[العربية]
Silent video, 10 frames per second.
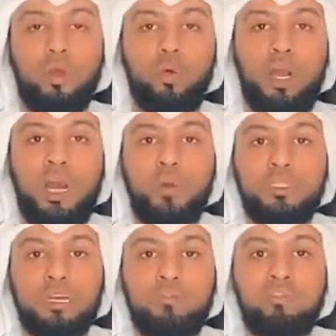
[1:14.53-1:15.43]
وحاولي
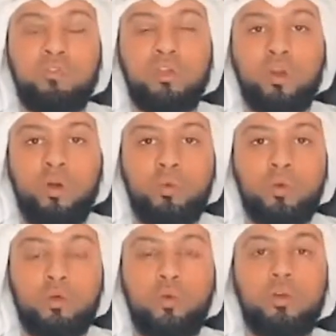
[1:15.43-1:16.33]
تخففين
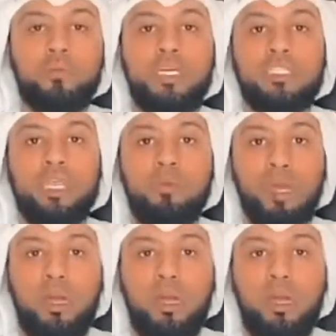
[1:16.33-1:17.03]
الامور وابداي سلمي